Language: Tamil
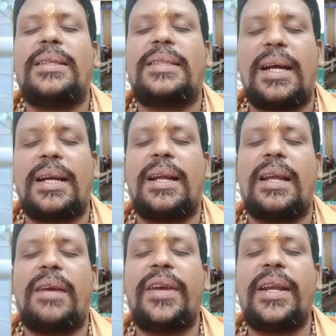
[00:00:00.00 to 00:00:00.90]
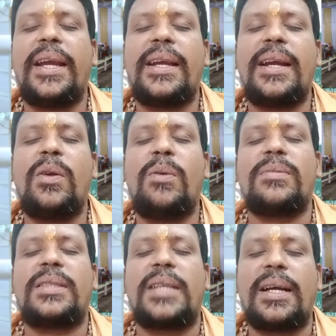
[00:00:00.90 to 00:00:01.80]
சகல வினைகளும்
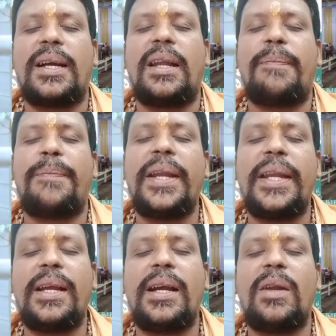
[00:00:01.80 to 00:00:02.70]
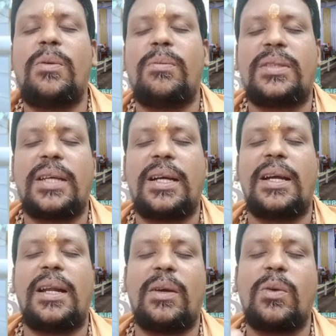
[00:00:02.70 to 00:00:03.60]
சகல பிணிகளும்
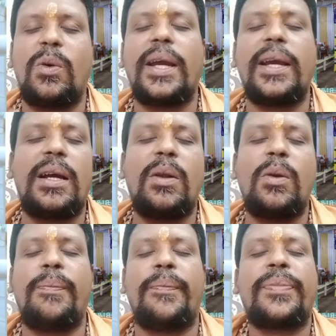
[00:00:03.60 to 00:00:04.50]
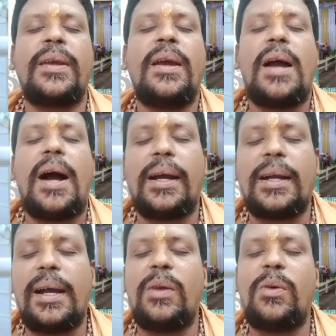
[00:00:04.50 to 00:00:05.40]
சகல குறைகளும்
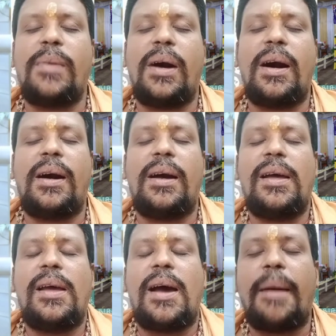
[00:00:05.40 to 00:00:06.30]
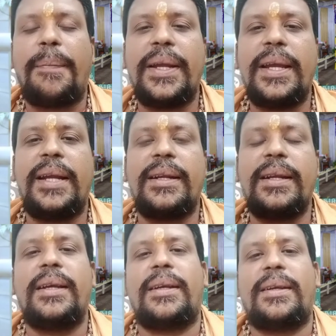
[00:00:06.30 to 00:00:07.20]
அகலுமா அப்படி என்று
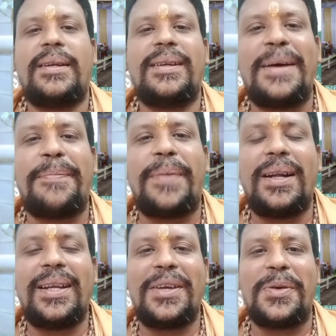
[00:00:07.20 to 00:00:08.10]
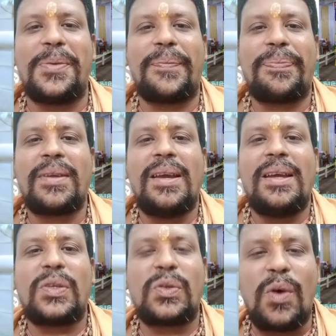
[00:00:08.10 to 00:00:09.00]
நாம் பாடுகிறோம்
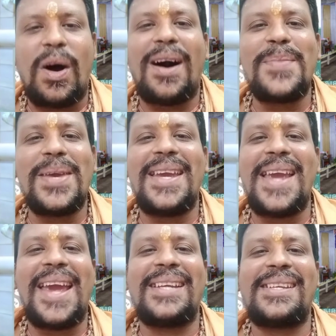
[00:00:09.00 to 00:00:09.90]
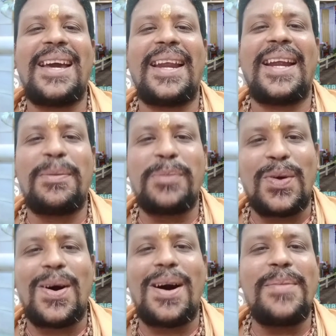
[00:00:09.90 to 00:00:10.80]
சுவாமியே சரணம்
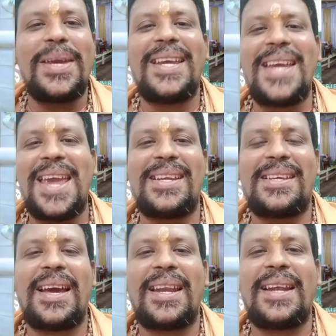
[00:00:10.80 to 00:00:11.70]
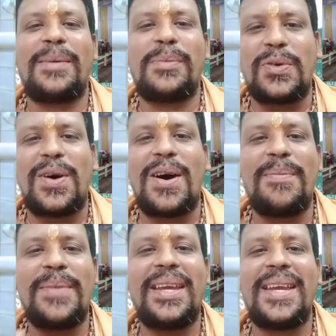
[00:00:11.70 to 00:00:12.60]
சுவாமியே சரணம்
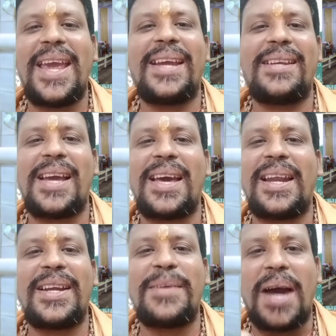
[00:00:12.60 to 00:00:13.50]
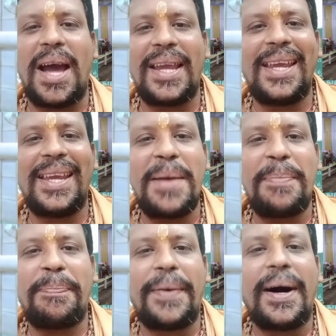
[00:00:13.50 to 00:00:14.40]
சுவாமியே சரணம்
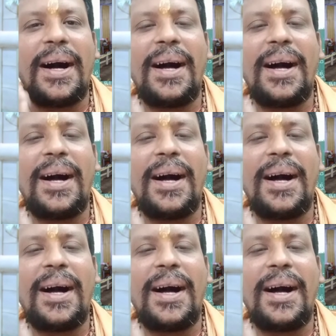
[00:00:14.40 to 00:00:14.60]
ஐயப்பா